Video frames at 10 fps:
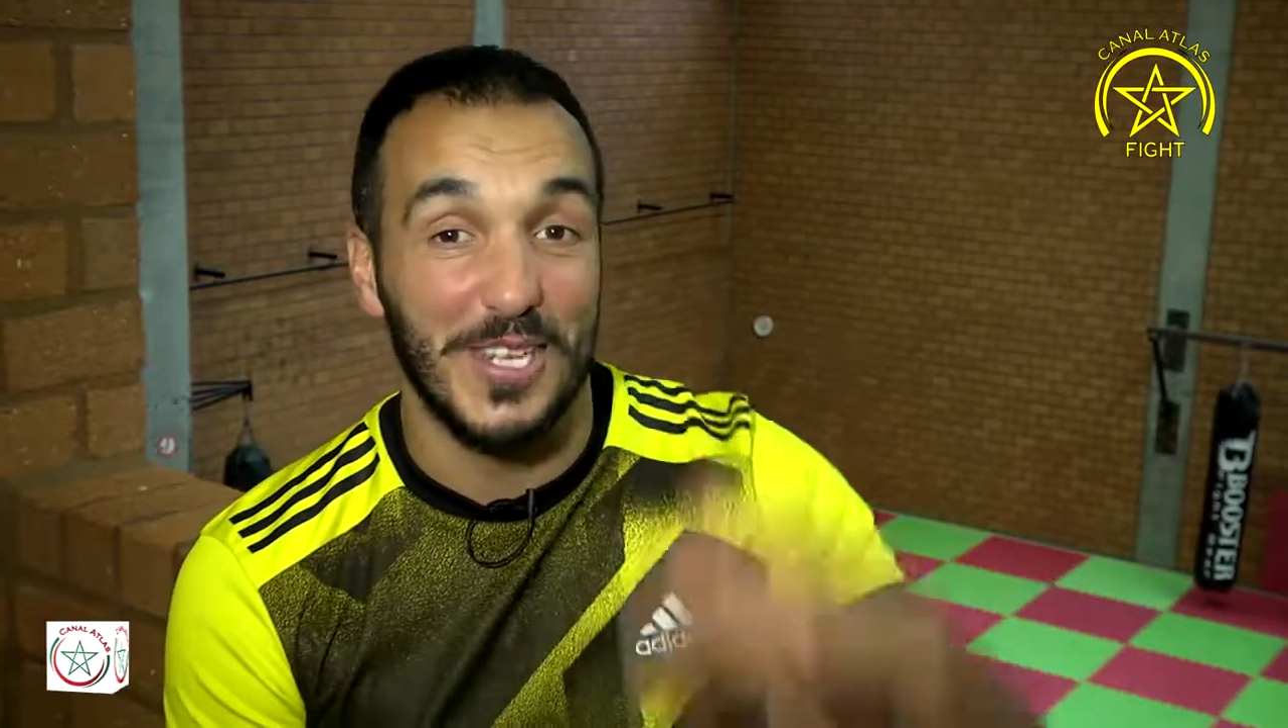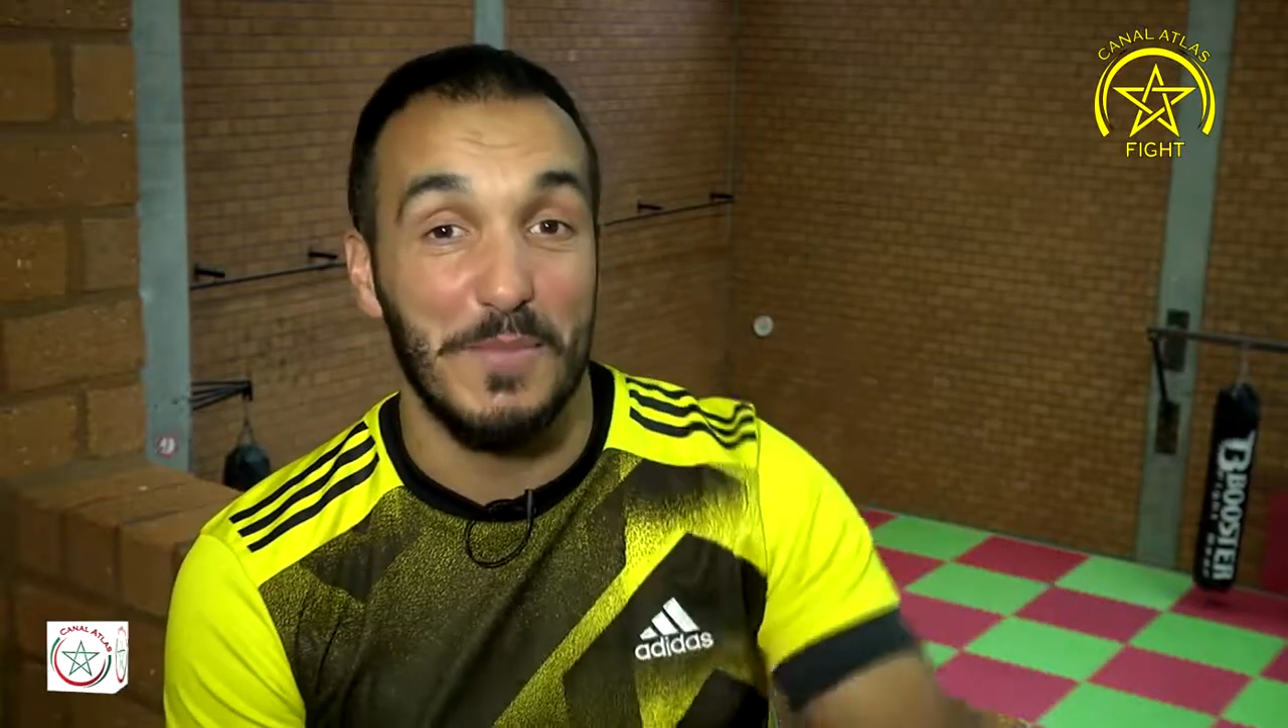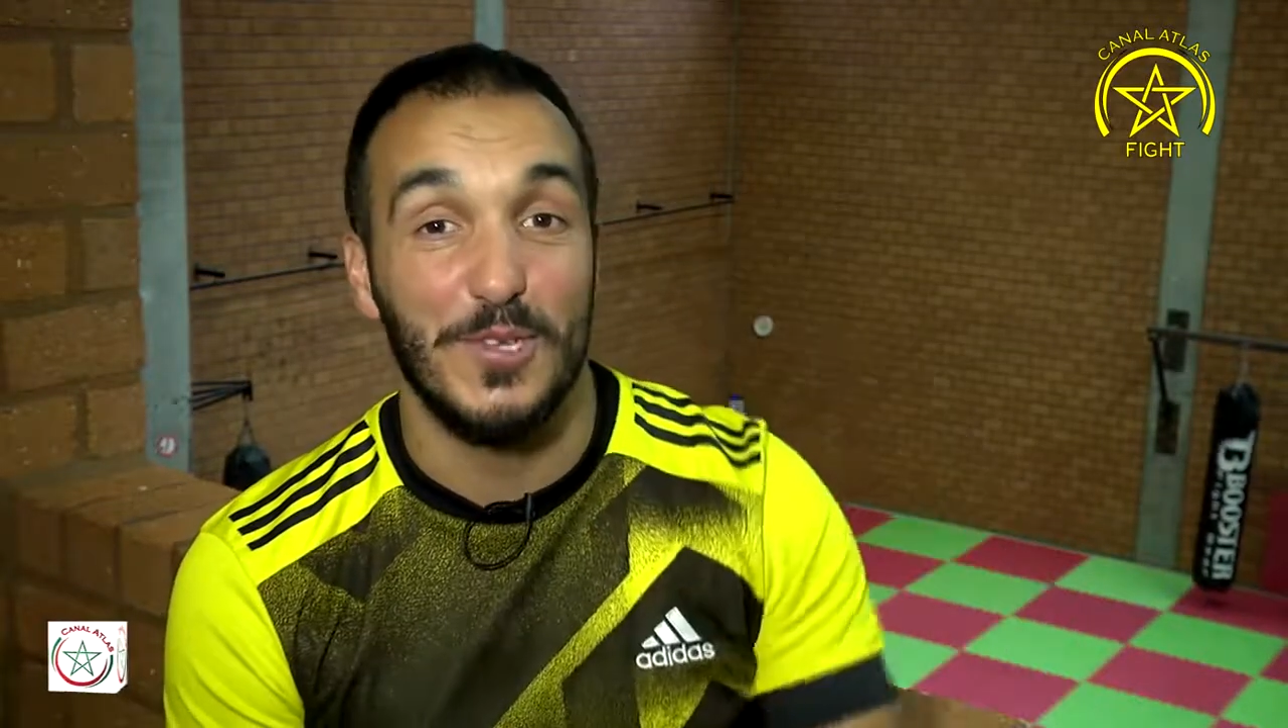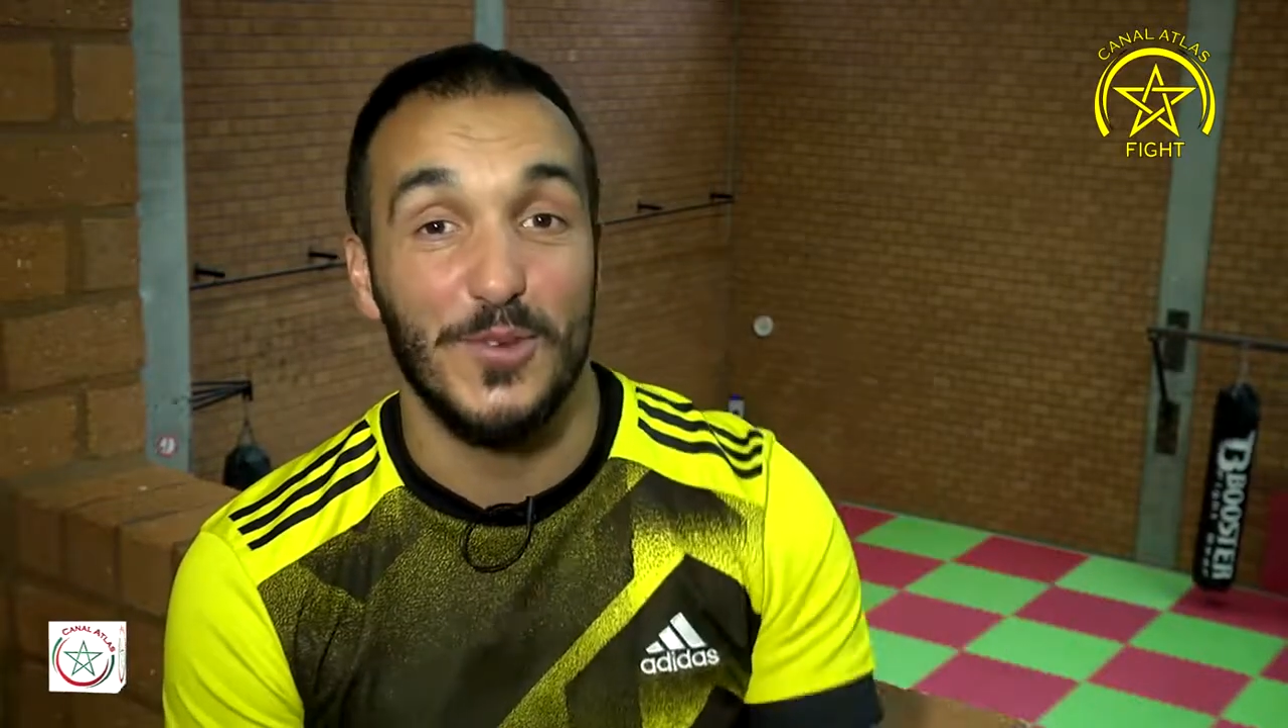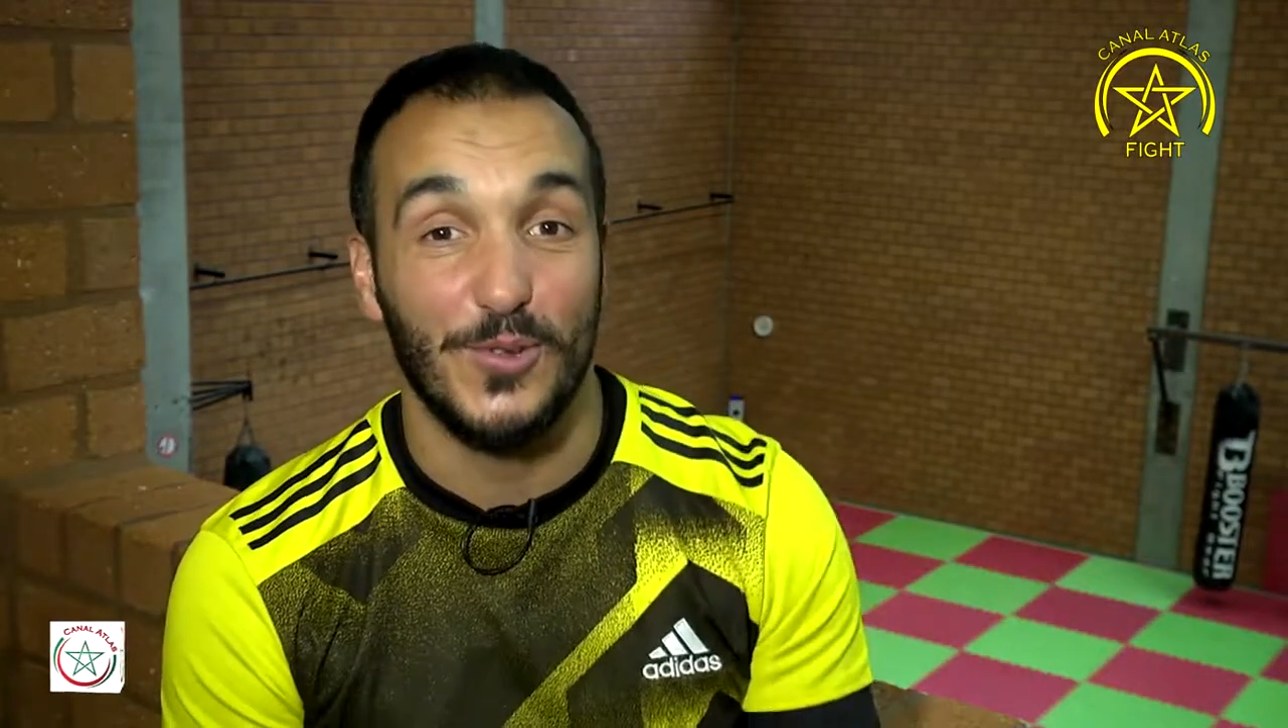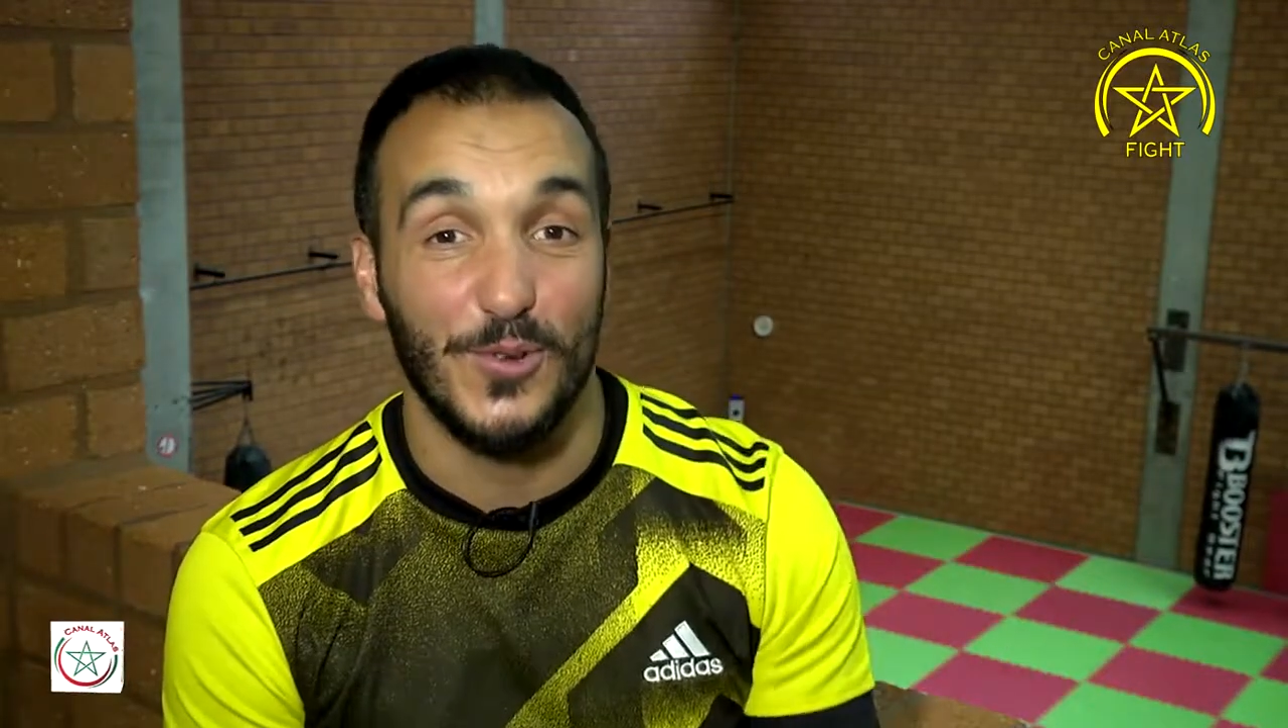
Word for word: anciennes maisons,